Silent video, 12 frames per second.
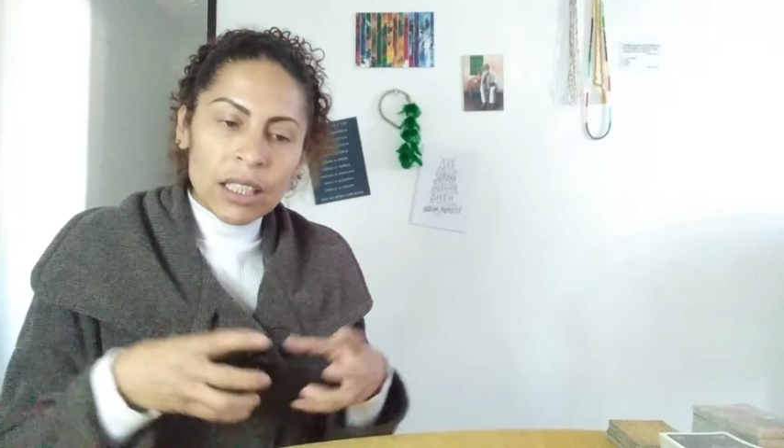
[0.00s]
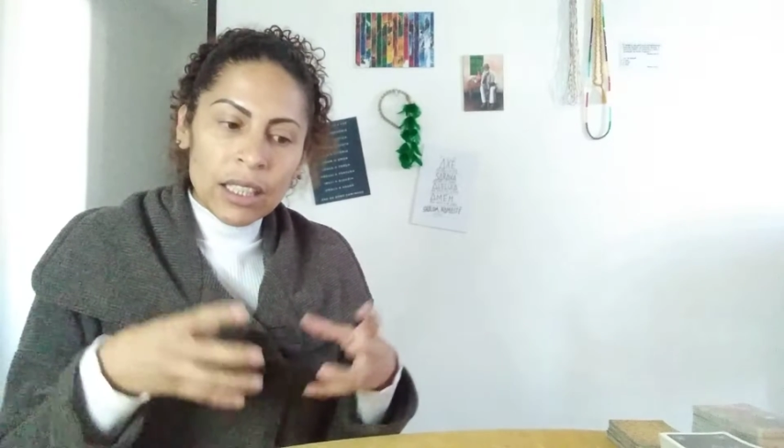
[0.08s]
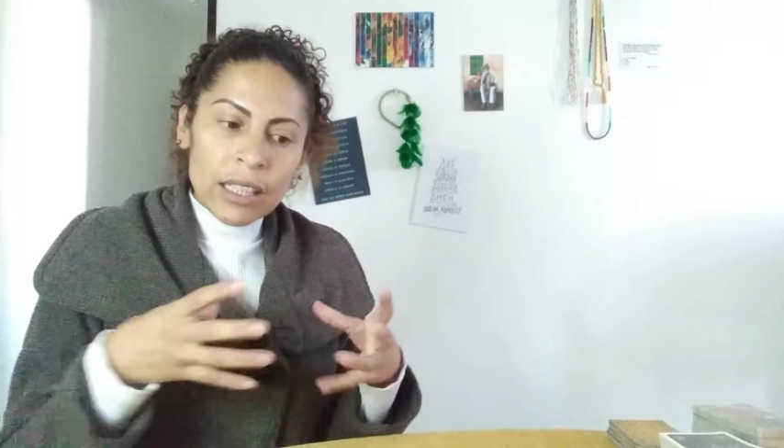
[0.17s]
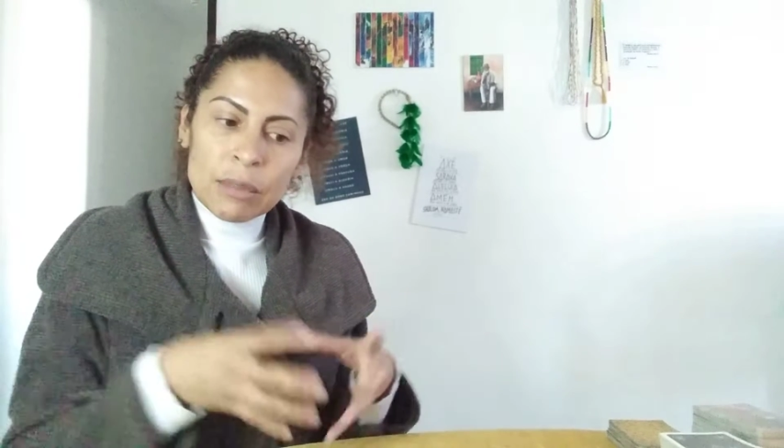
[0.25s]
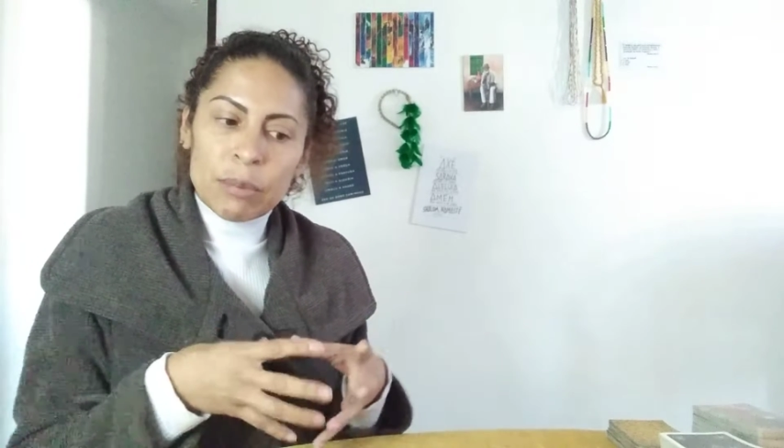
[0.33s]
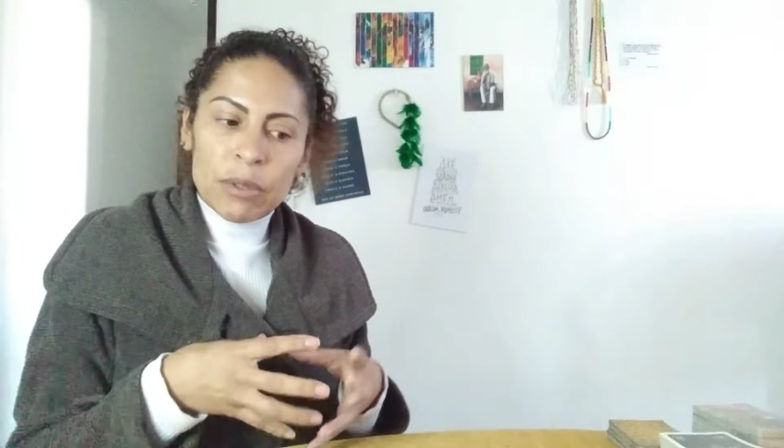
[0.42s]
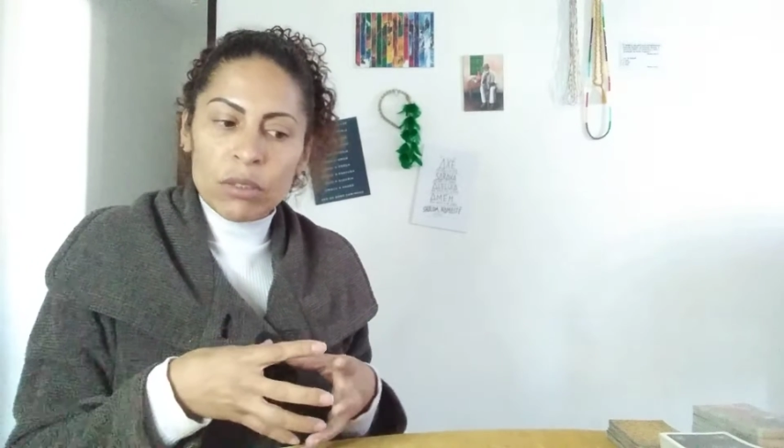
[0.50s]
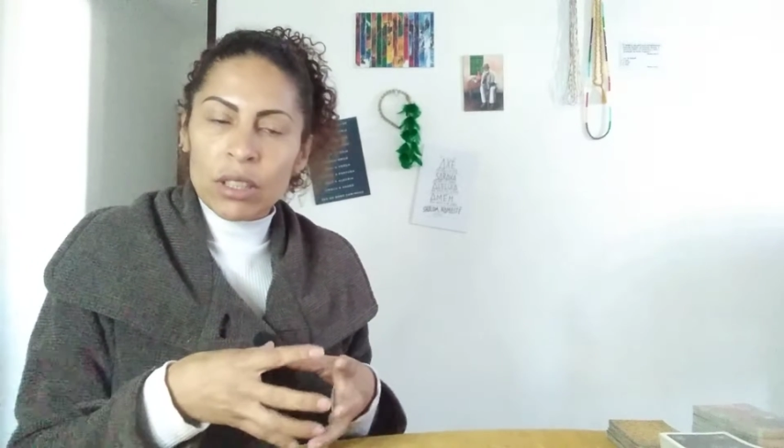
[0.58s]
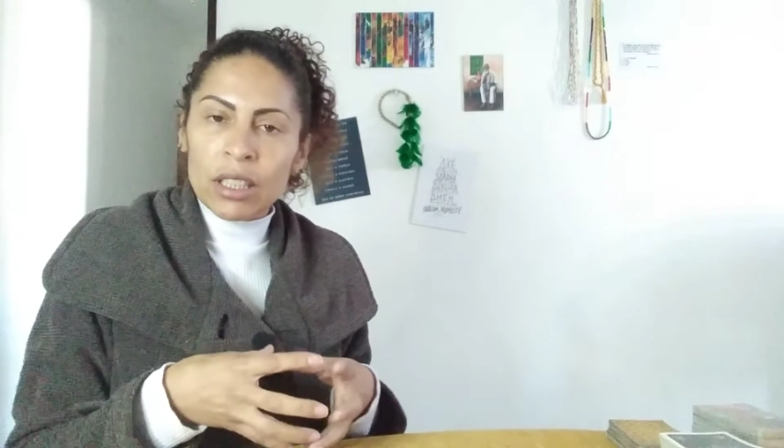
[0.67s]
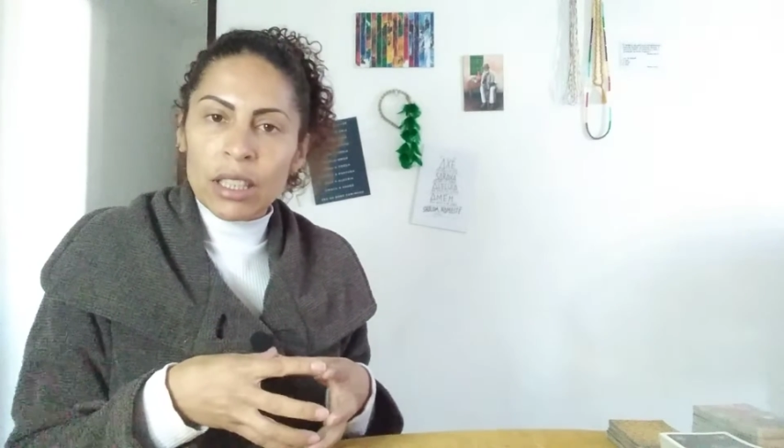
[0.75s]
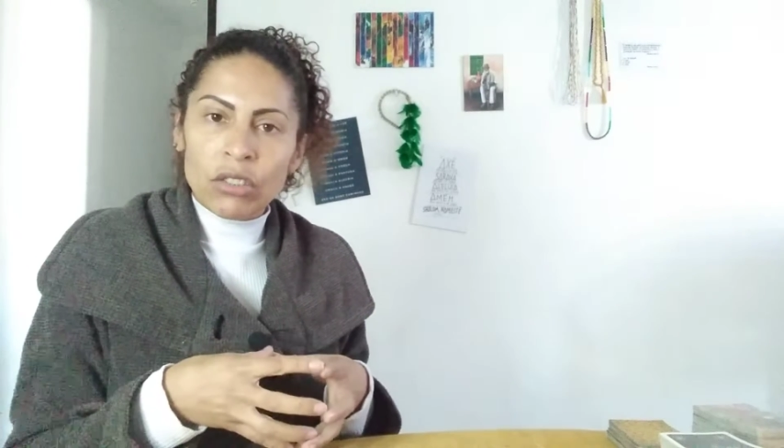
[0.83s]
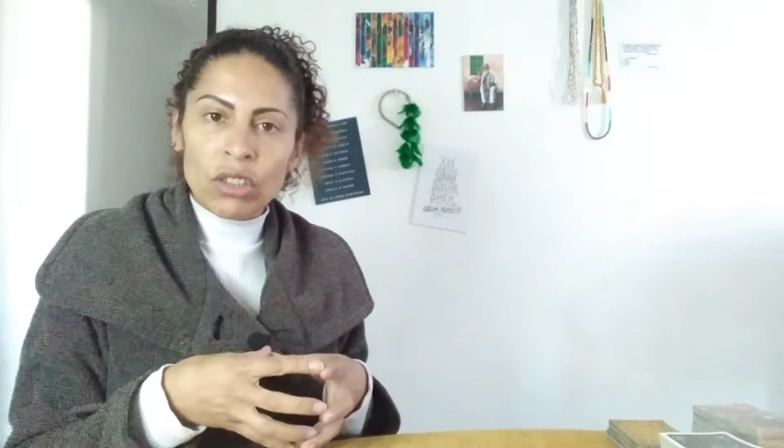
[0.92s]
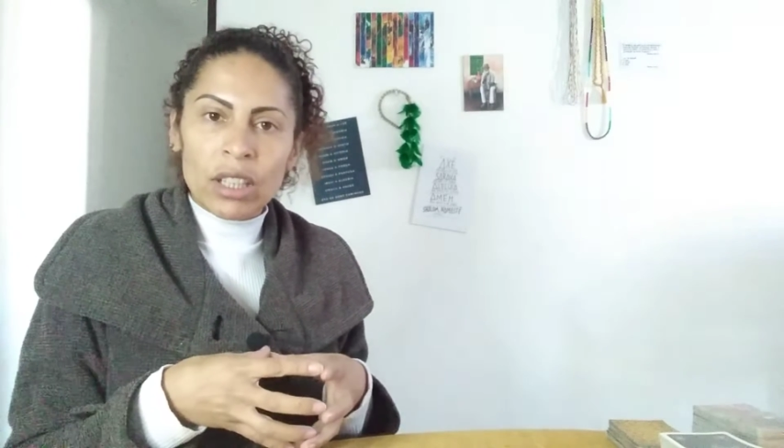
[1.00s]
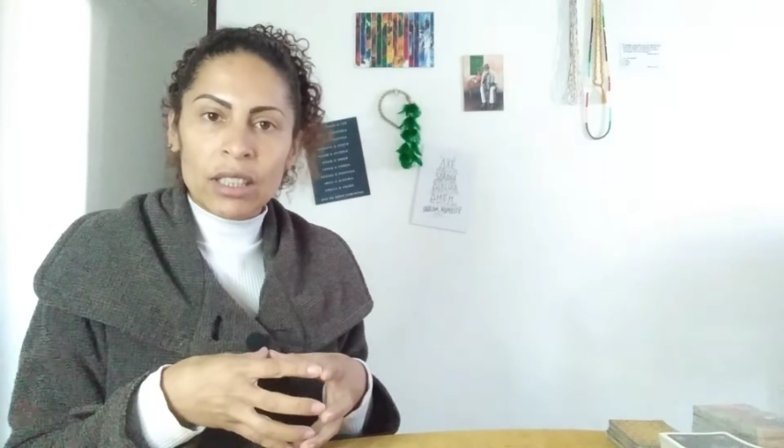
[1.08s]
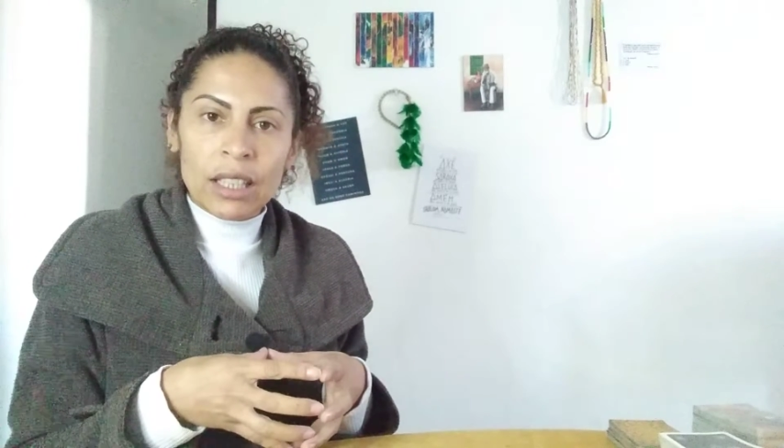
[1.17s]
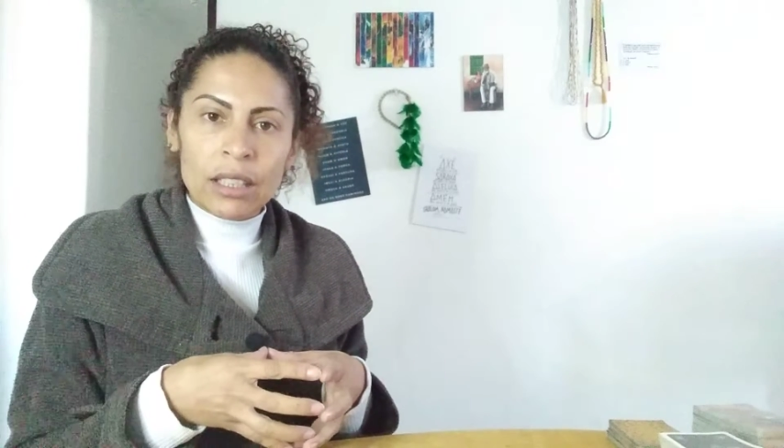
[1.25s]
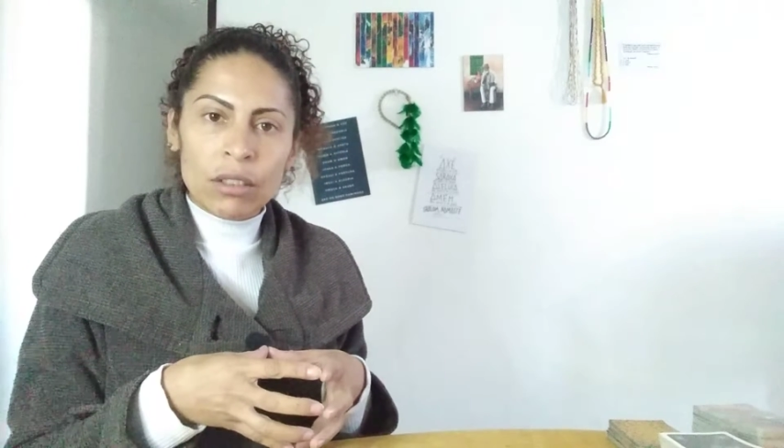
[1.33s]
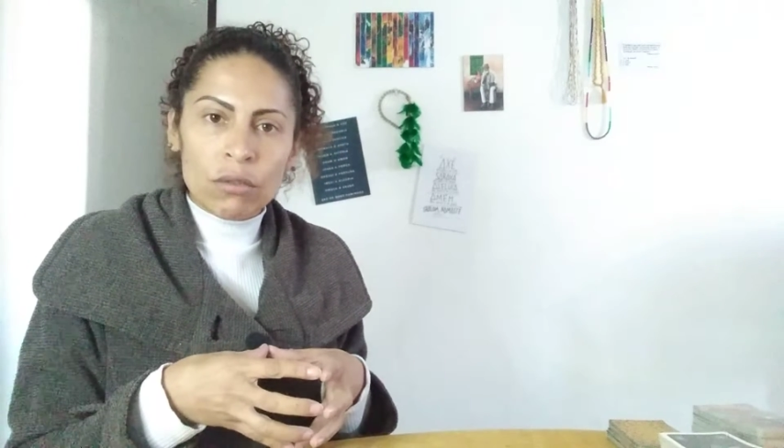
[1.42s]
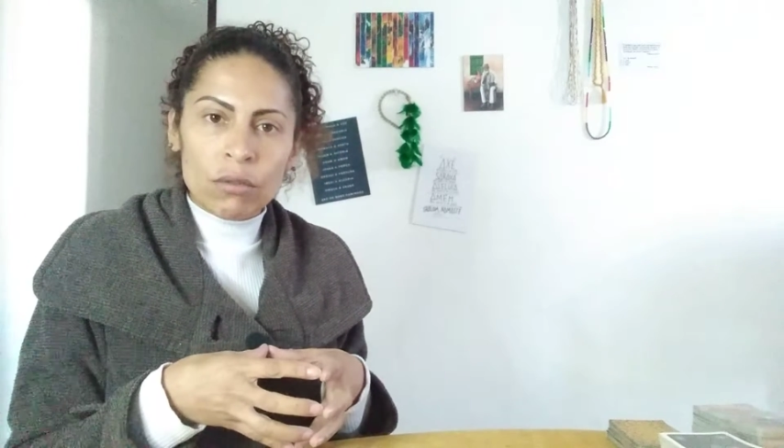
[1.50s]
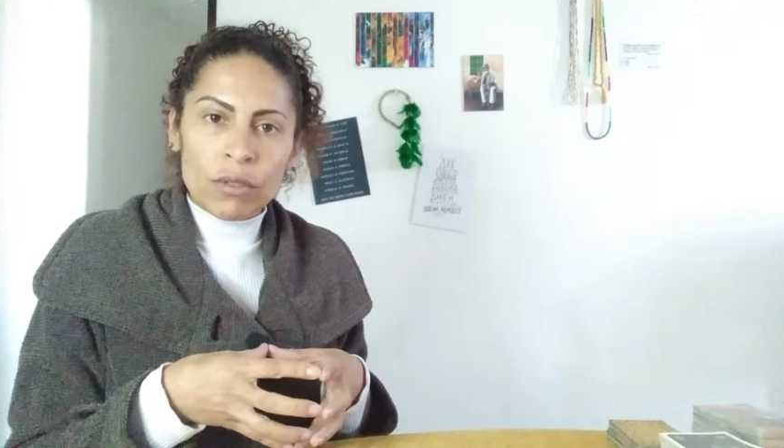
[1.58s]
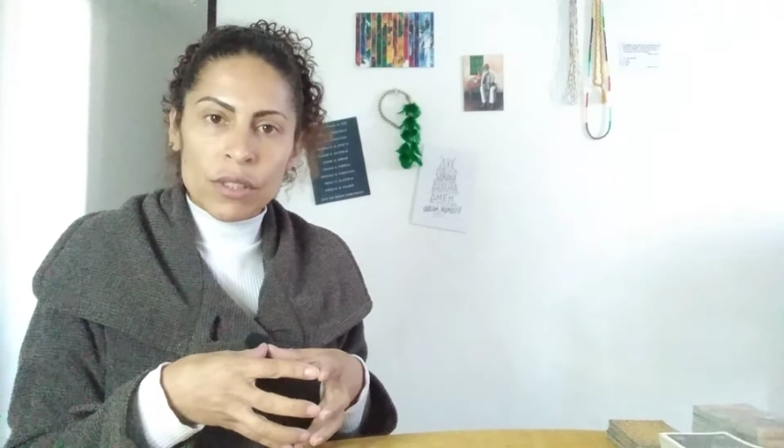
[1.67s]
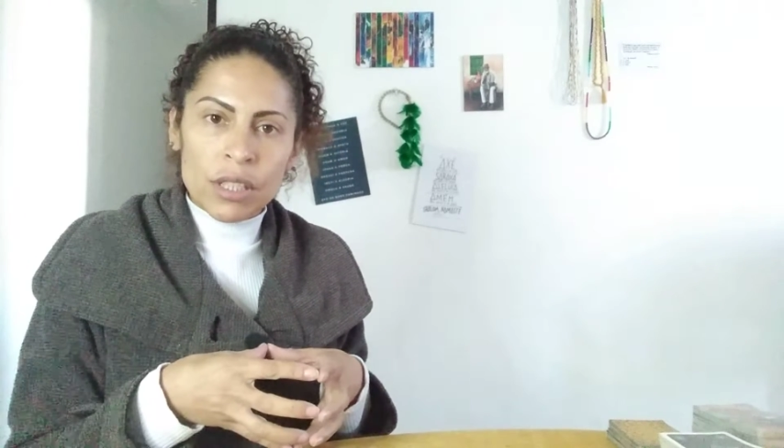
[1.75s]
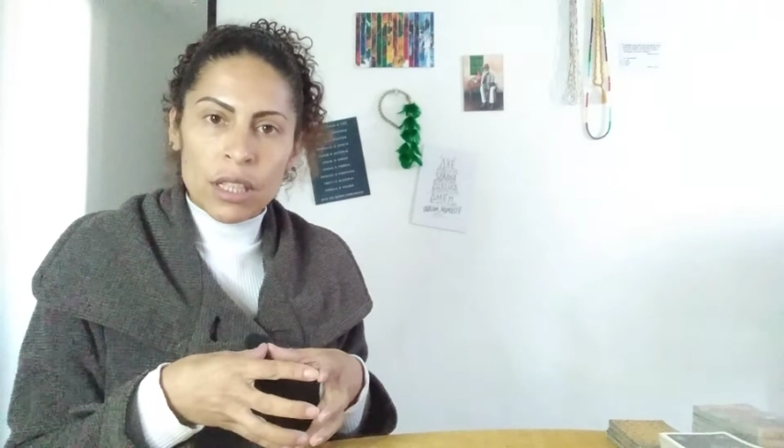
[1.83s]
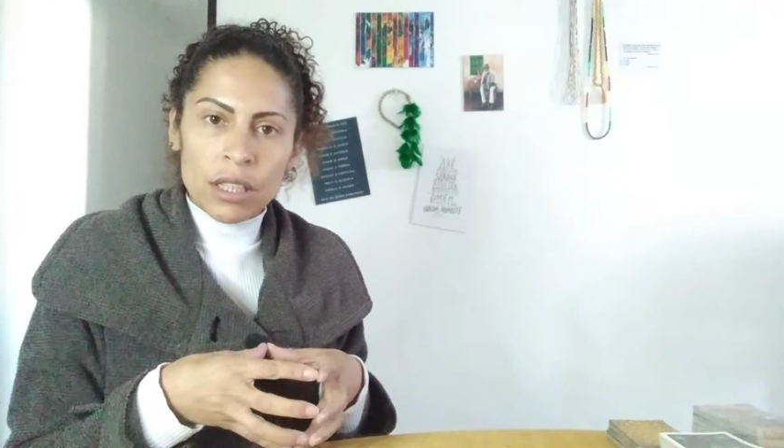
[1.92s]
que a espiritualidade ela tá ali com
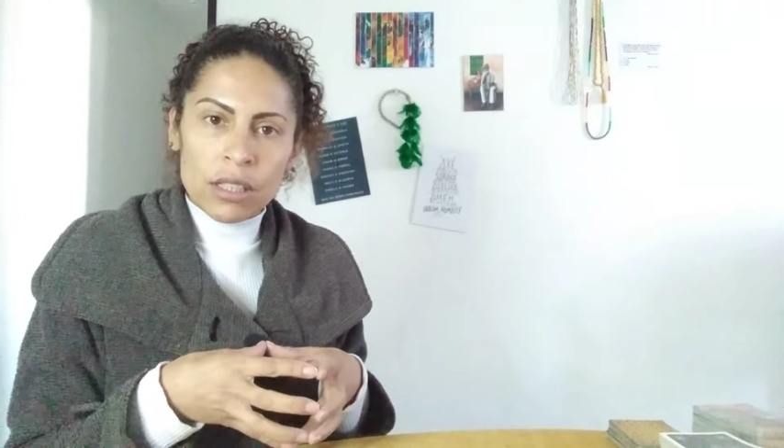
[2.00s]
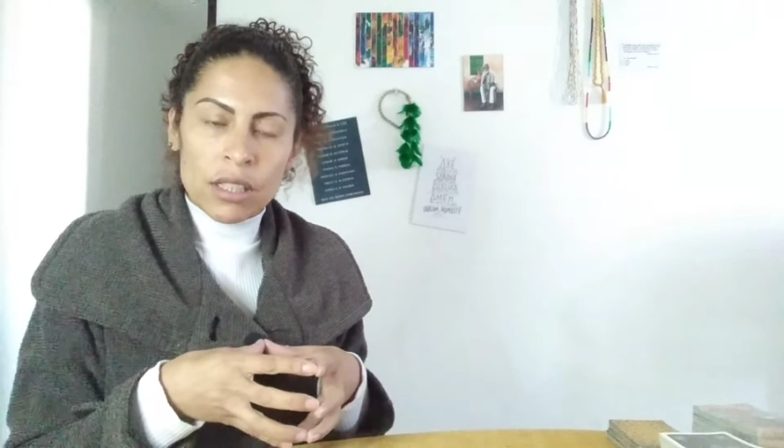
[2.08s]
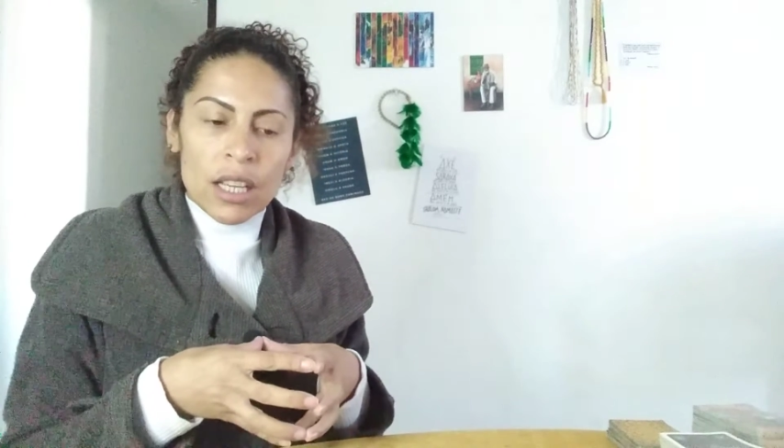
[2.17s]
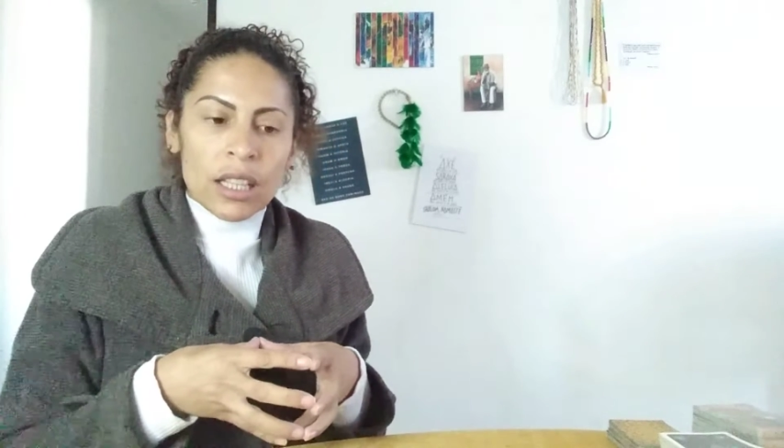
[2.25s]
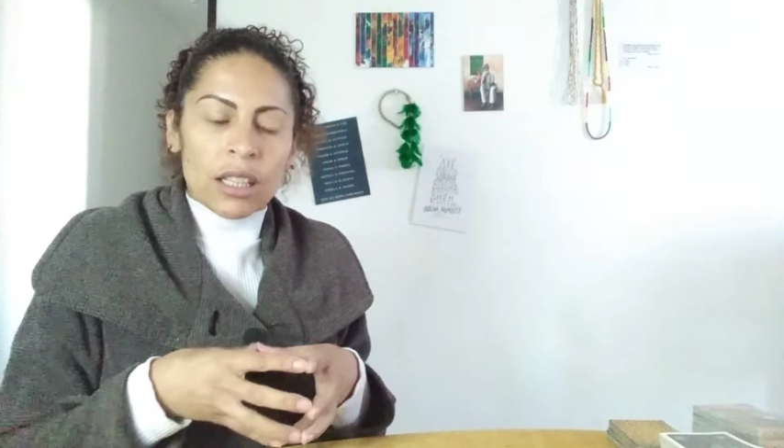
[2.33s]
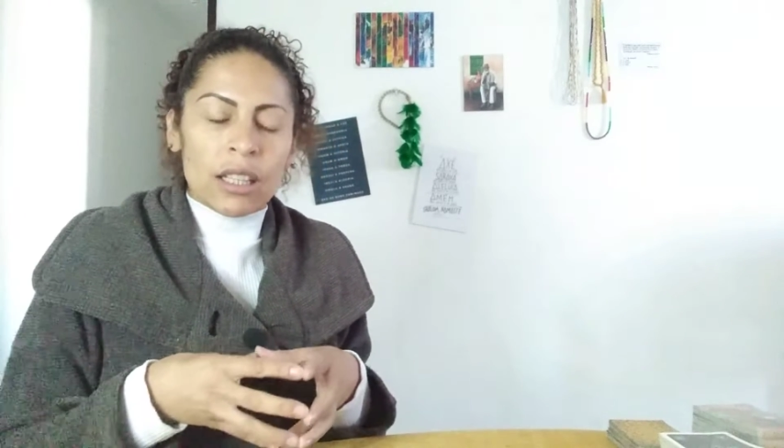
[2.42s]
vocês,